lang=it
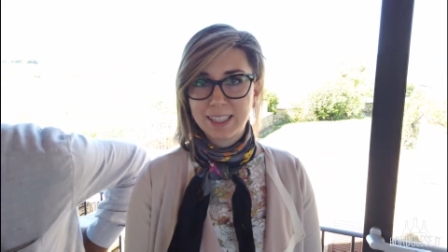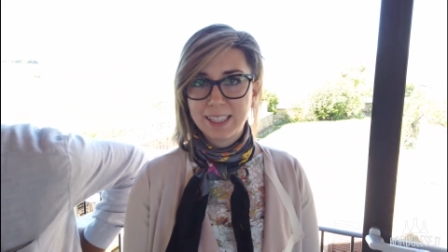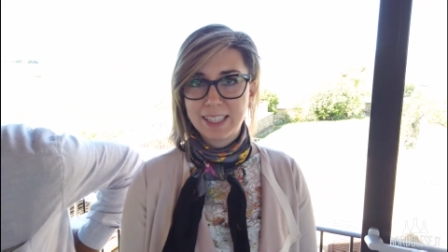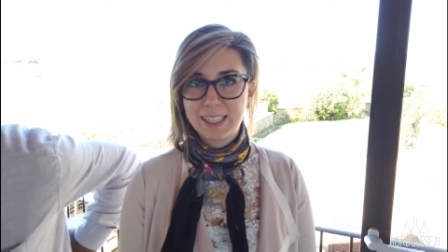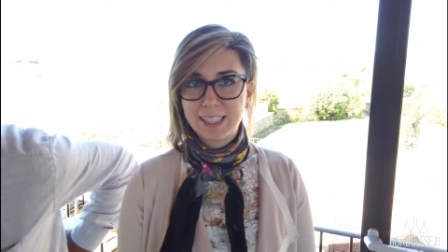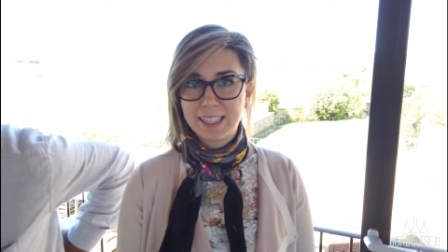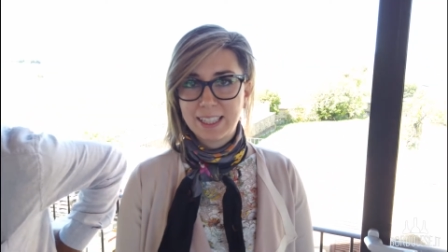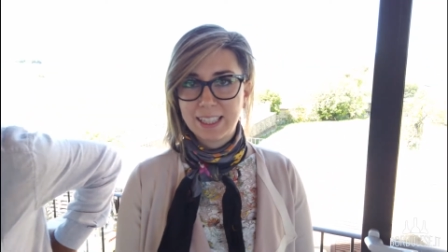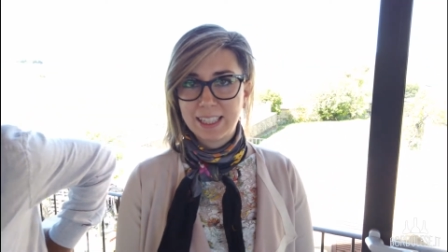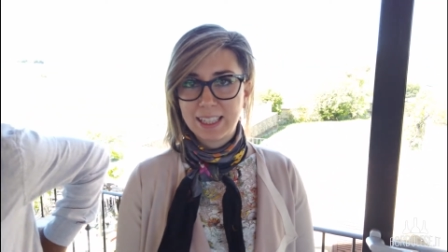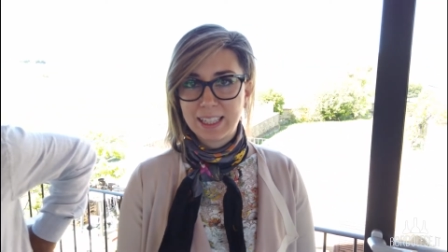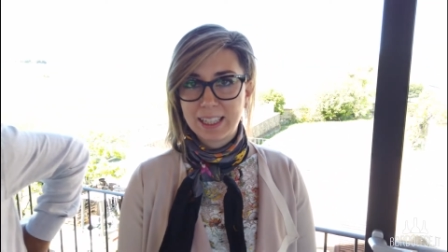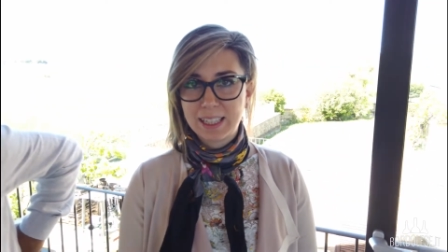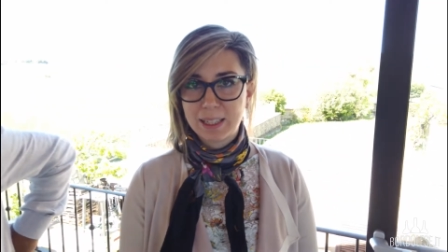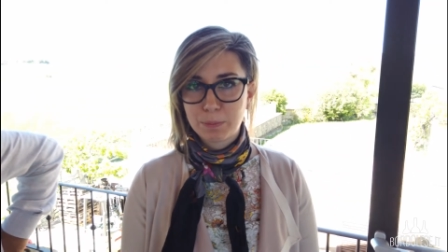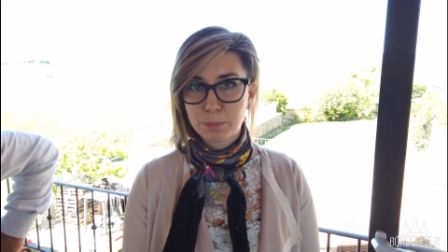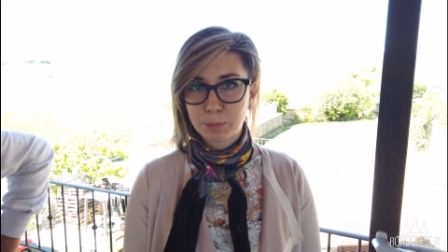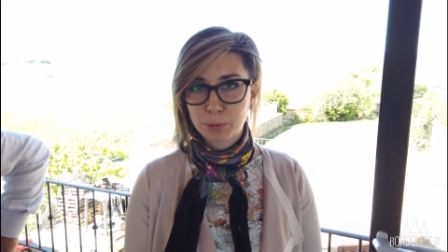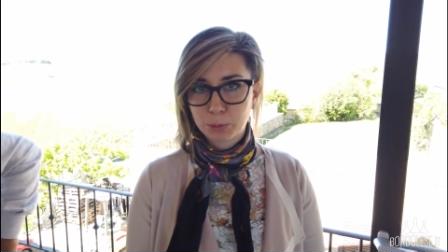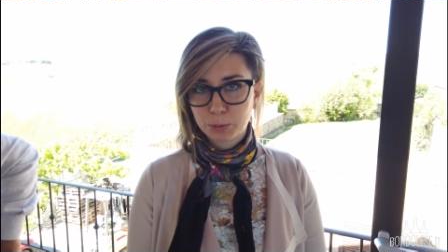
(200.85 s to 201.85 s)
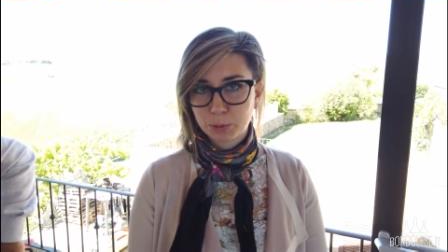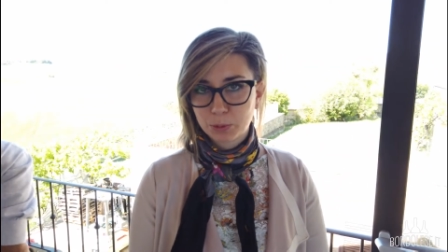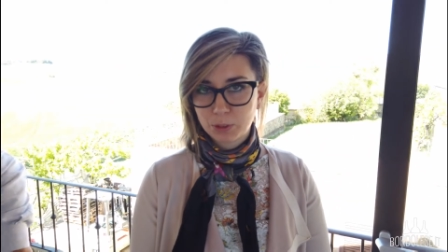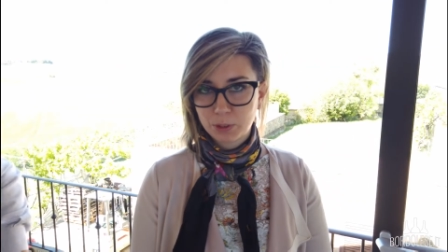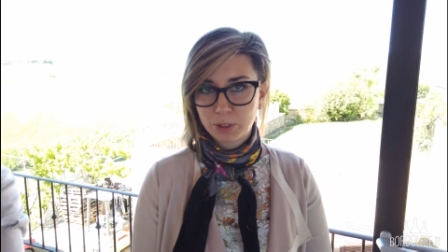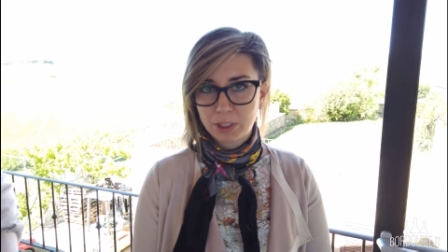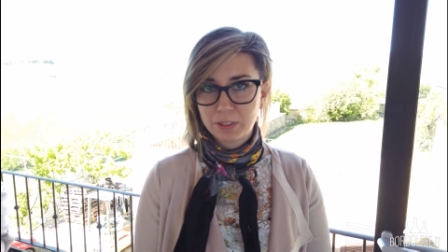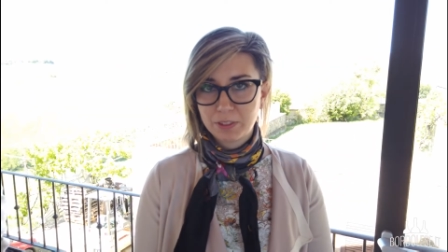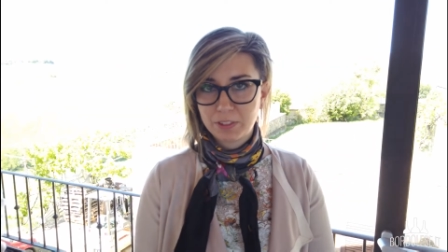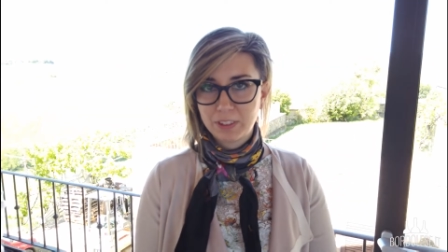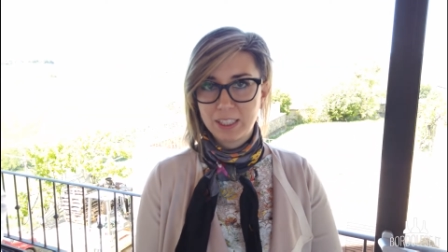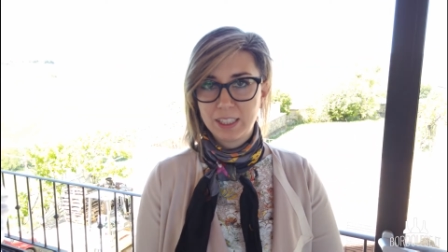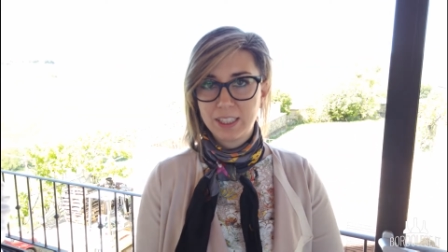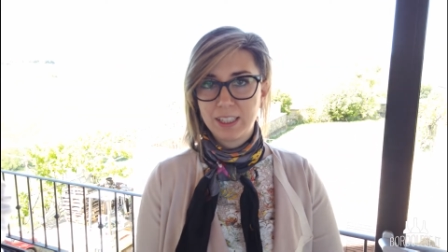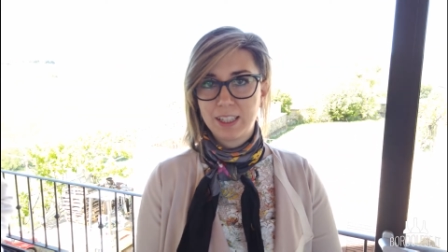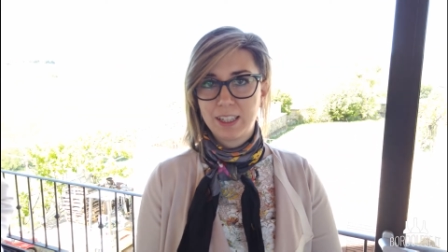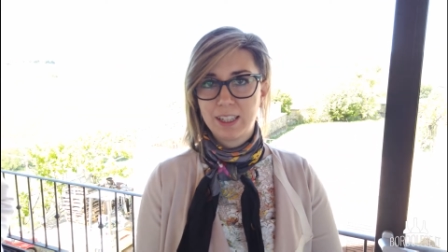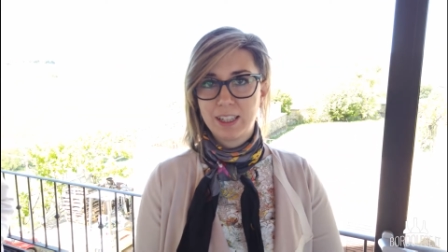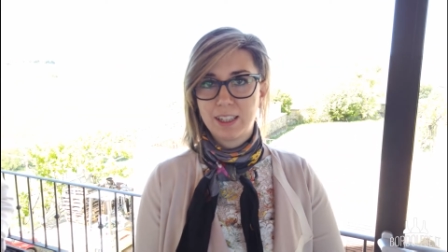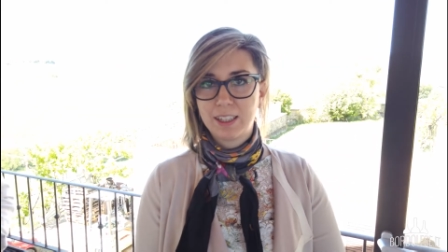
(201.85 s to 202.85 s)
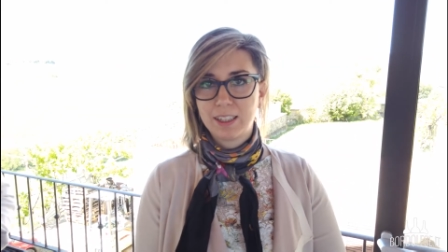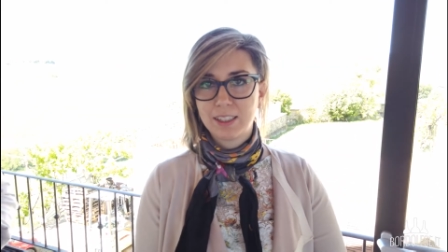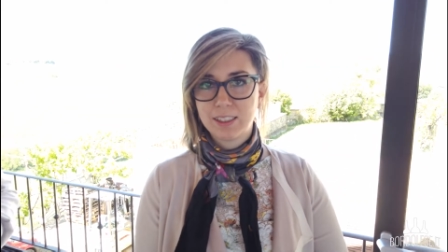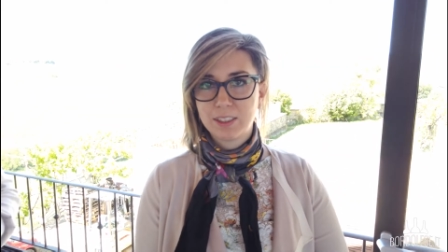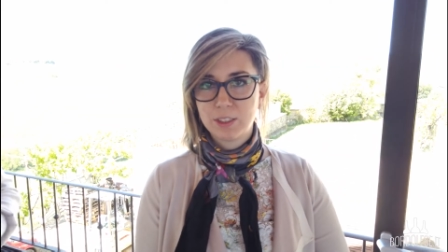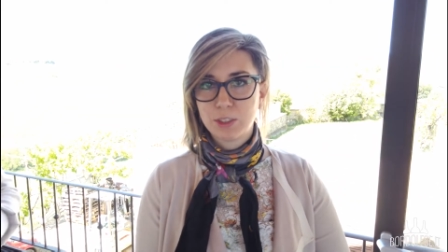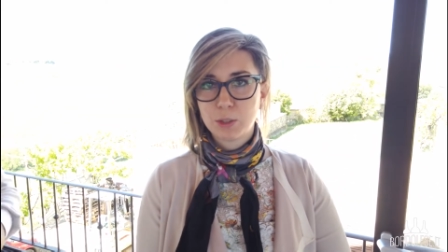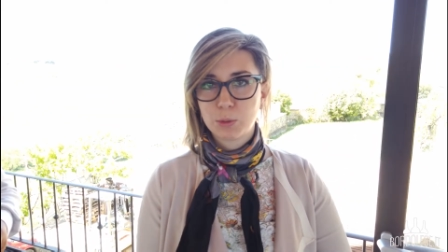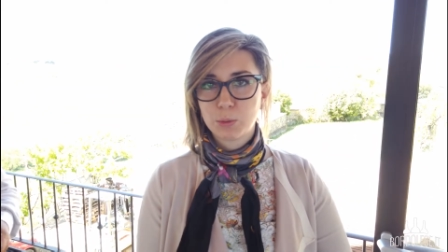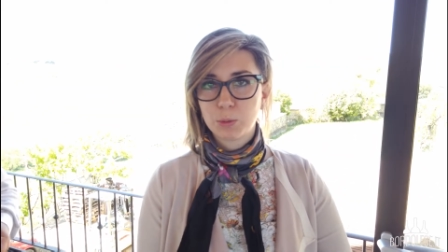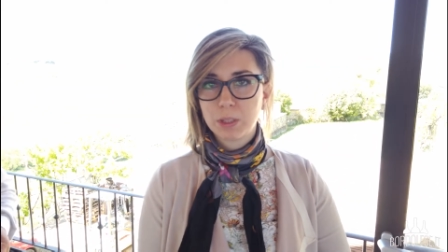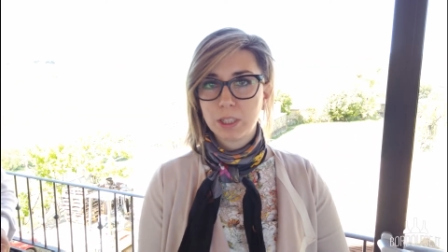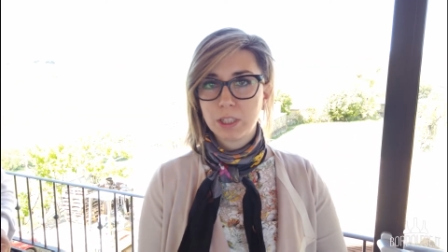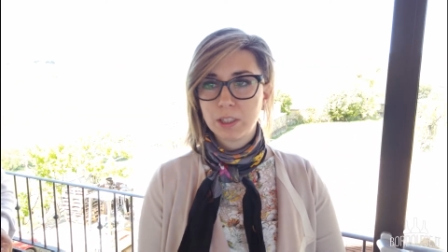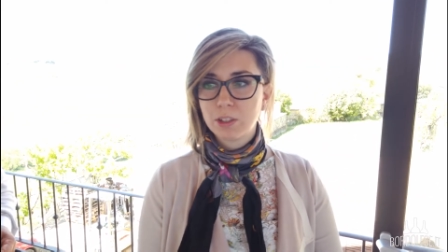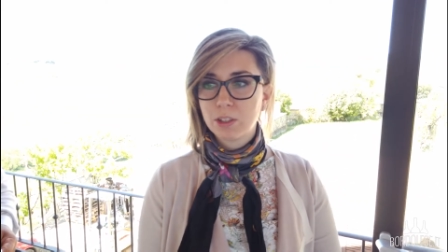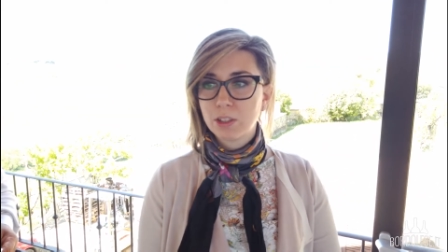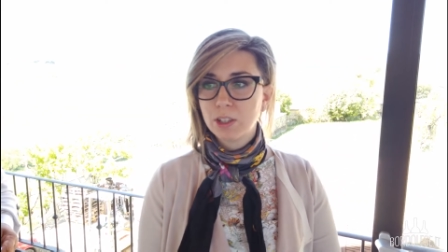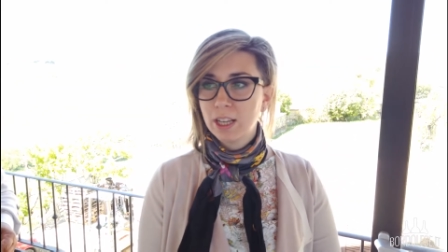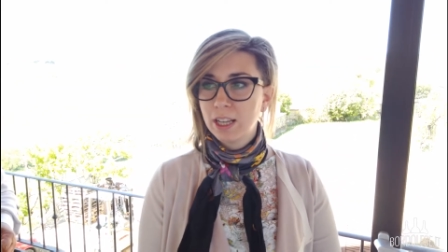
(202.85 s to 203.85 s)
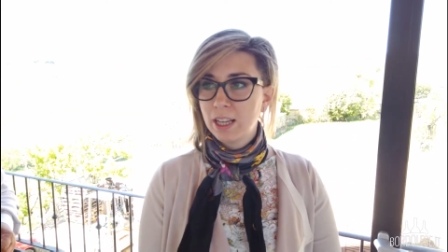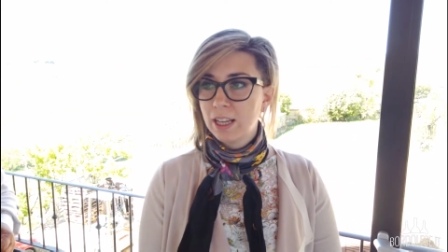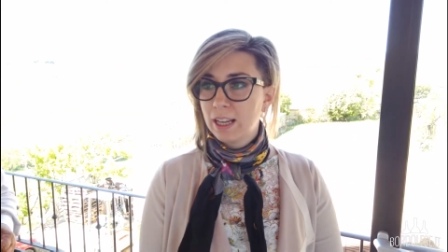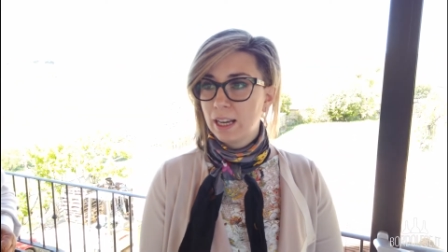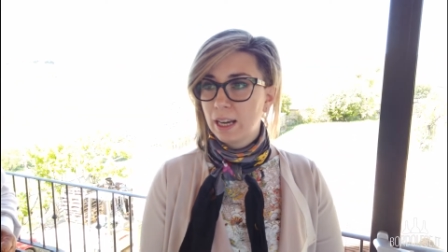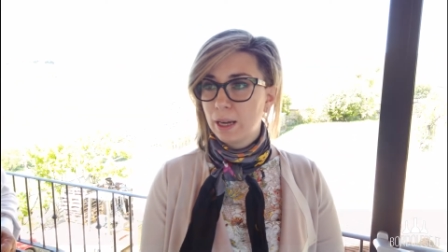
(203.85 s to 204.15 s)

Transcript: e appunto la figlia di Genuino